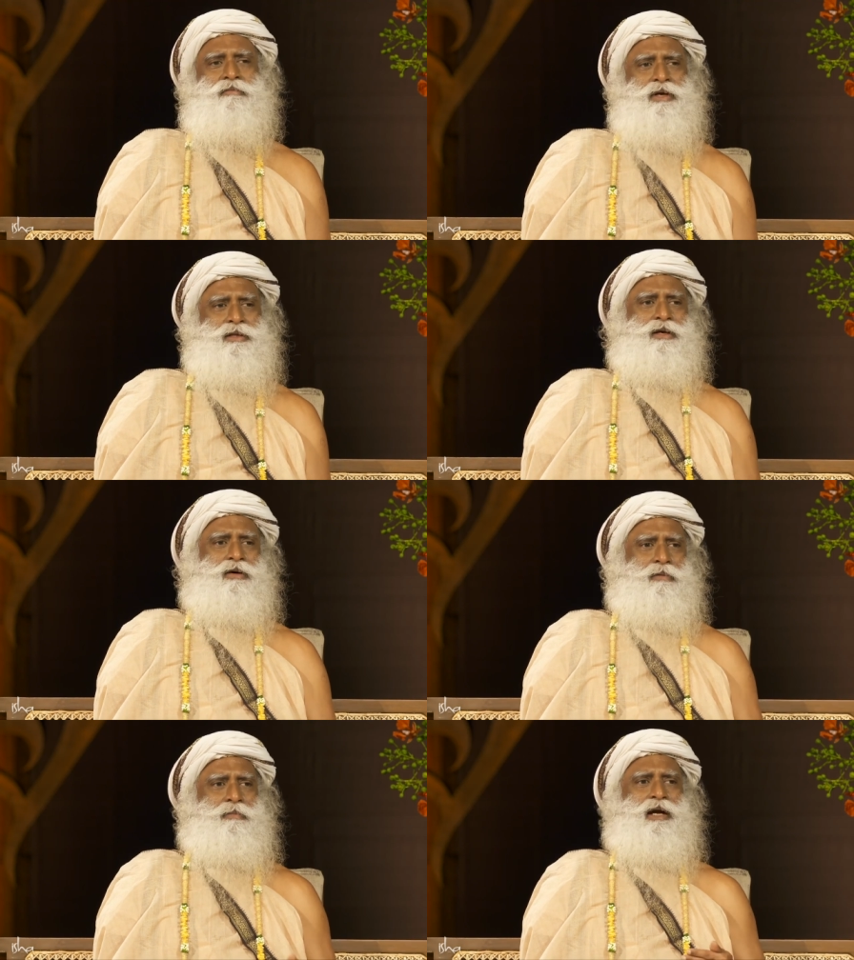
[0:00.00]
ইচ্ছা
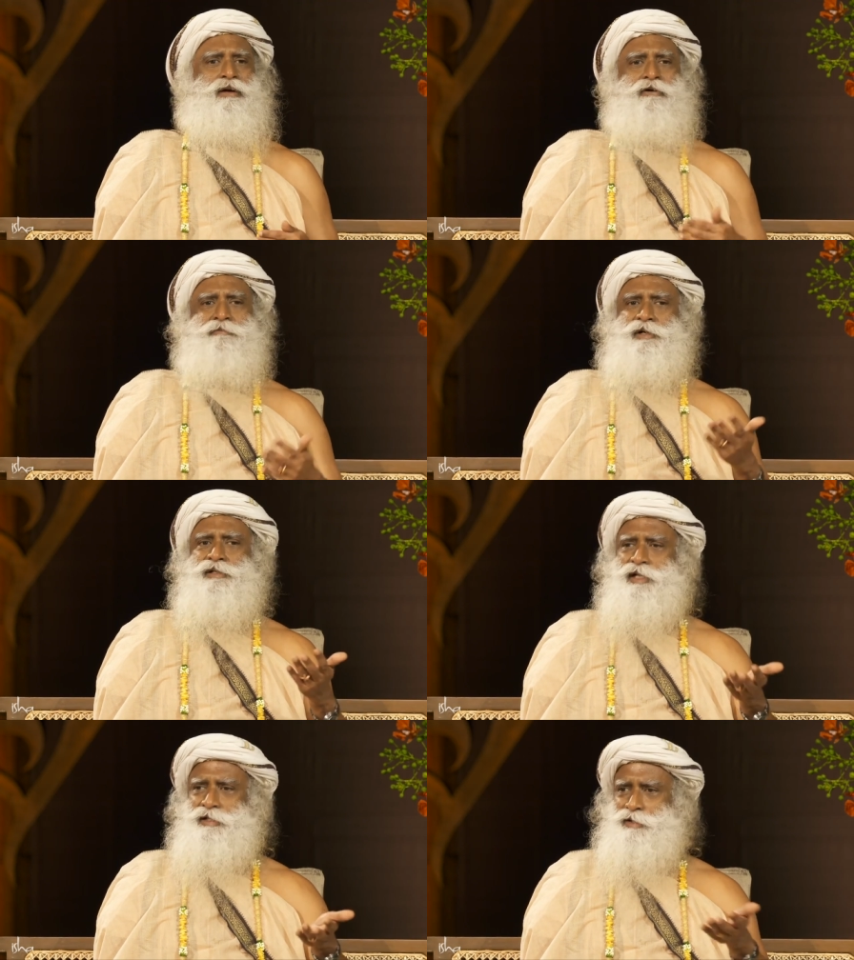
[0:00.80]
মতন কিন্তু তাও
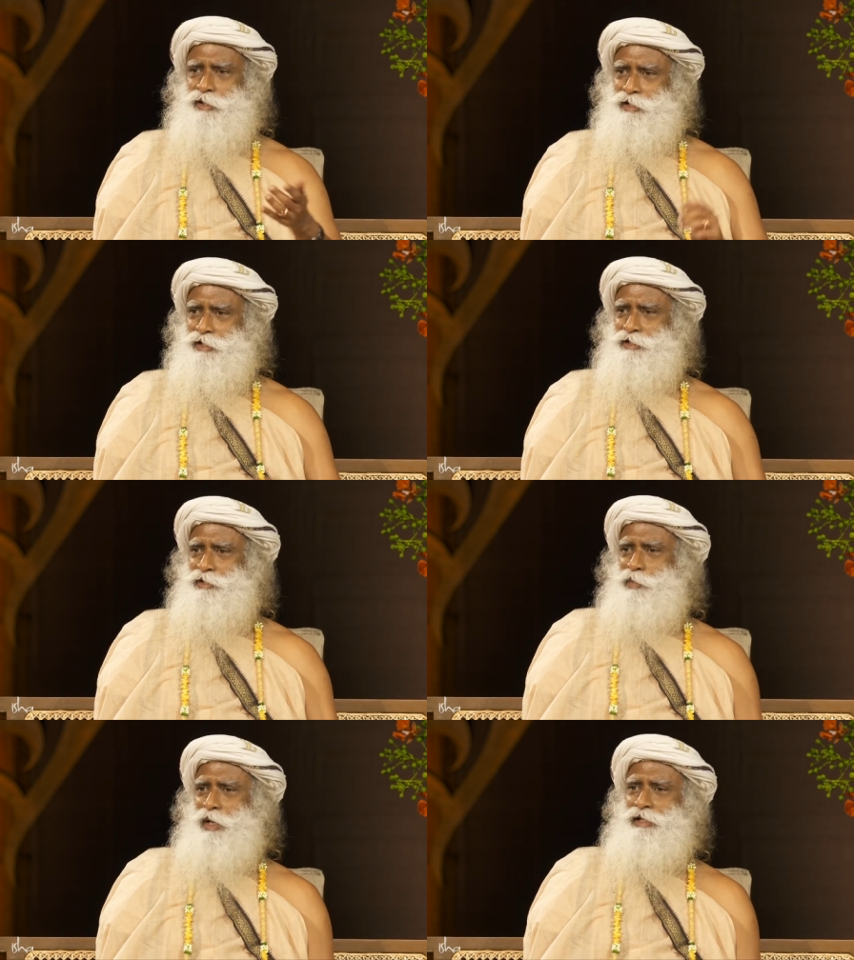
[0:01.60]
তারা পিছিয়ে আসেন
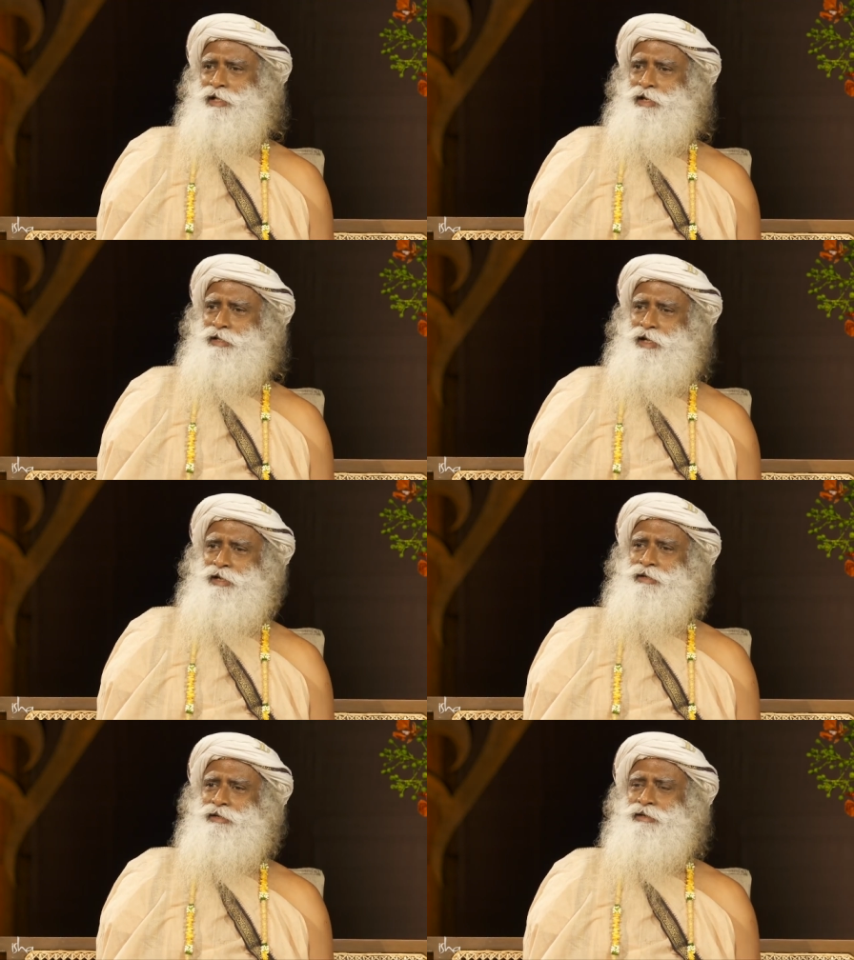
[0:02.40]
কারণ সেই জন্য তারা
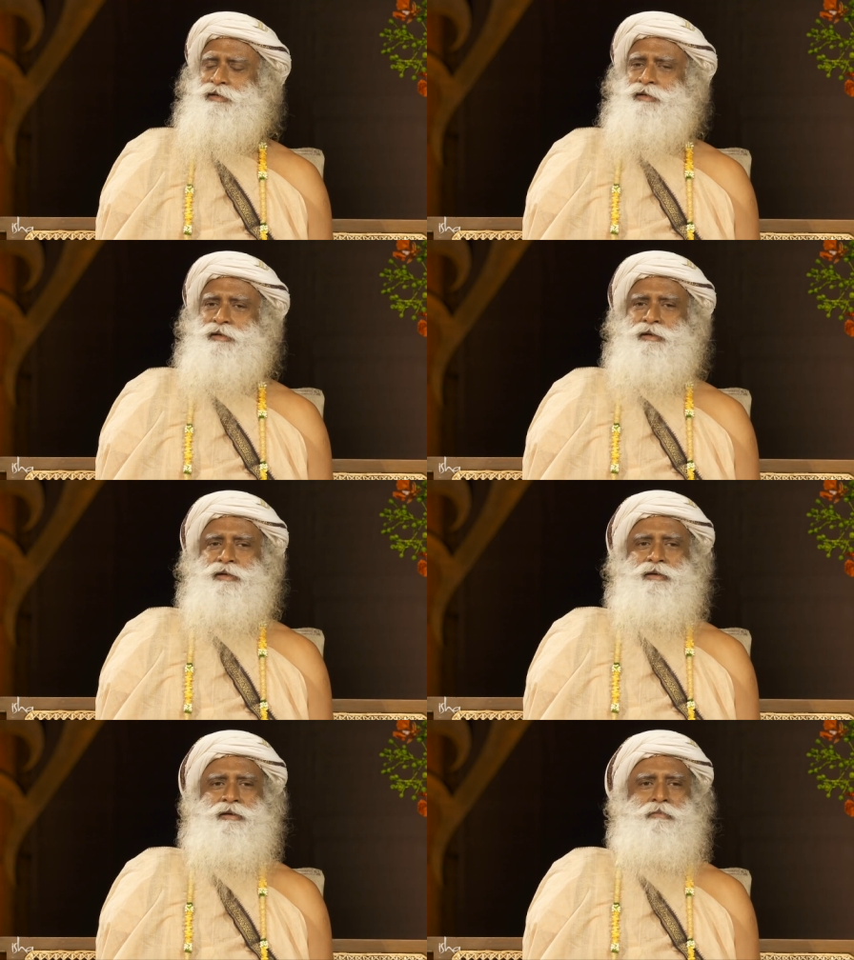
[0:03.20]
সেখানে যাননি
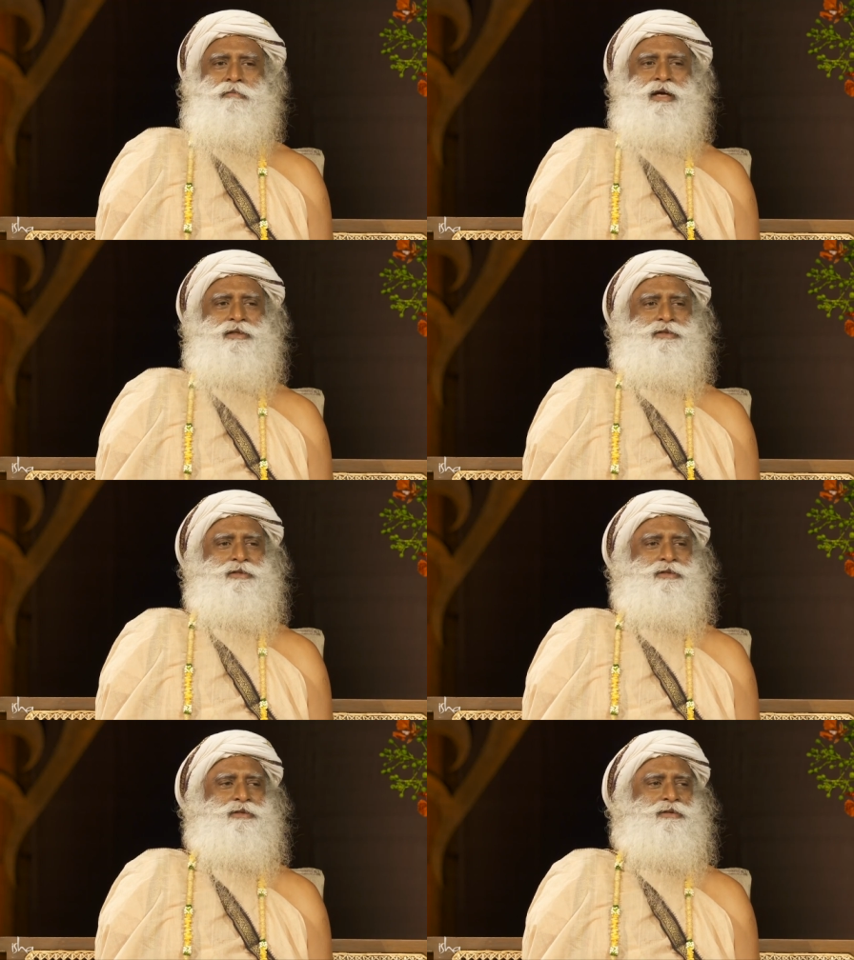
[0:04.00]
কিন্তু
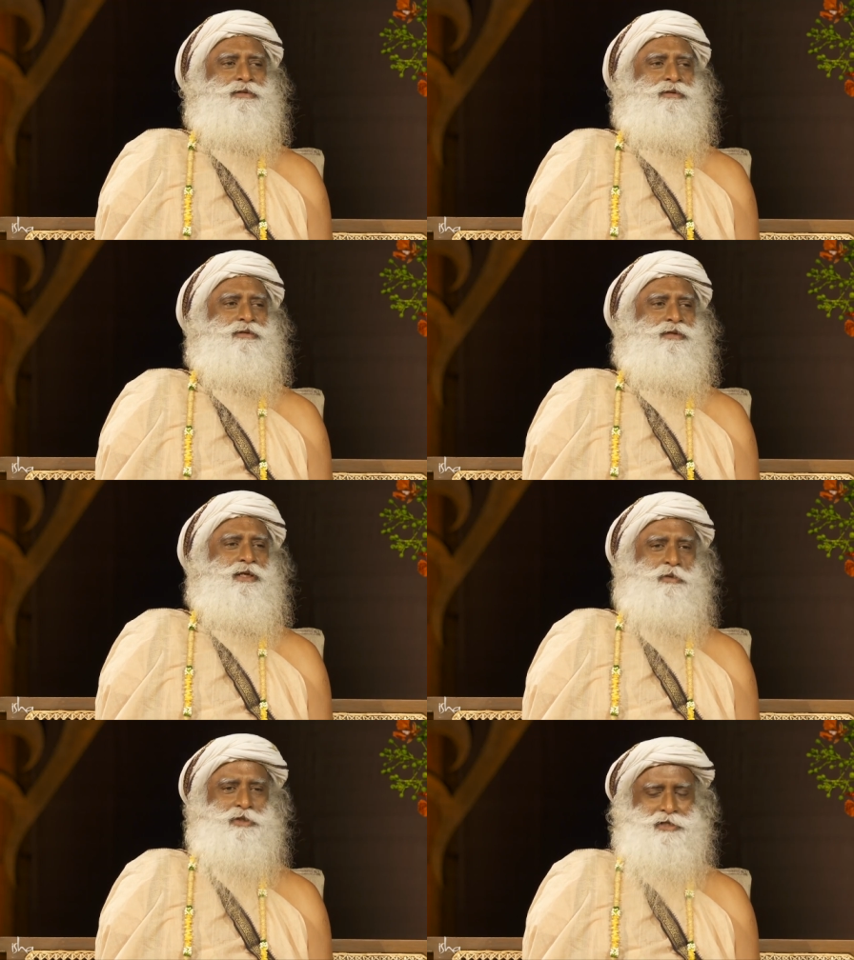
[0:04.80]

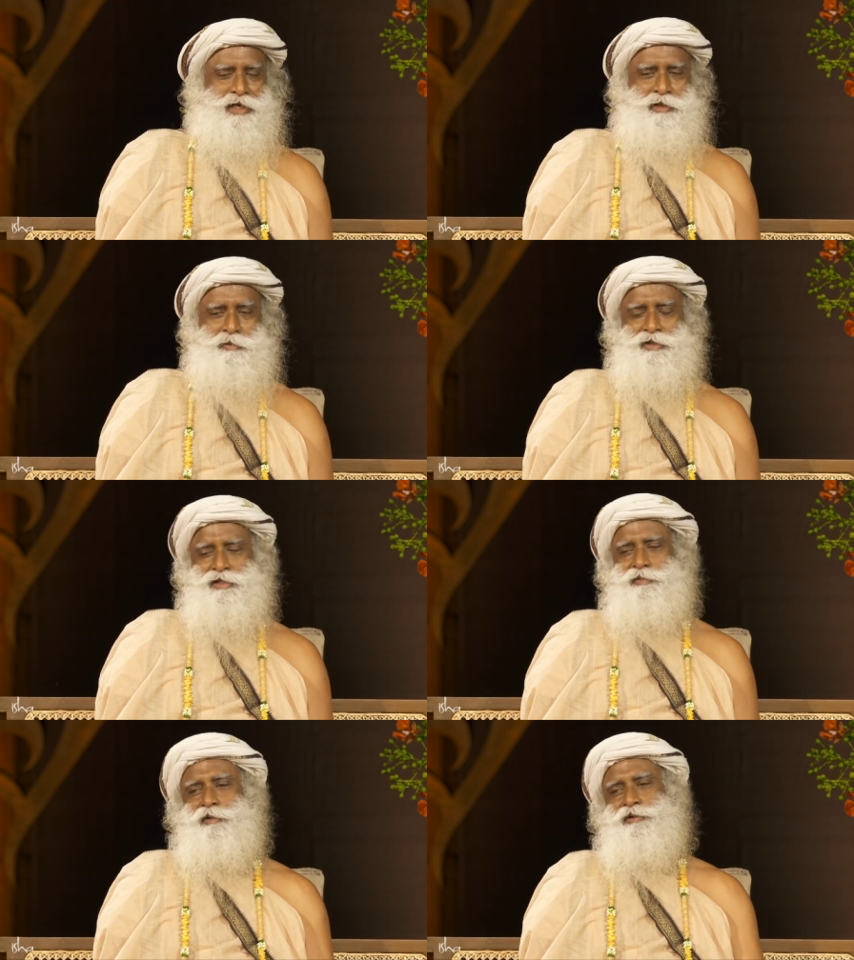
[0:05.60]
তিনি আমাকে সব বলছিলেন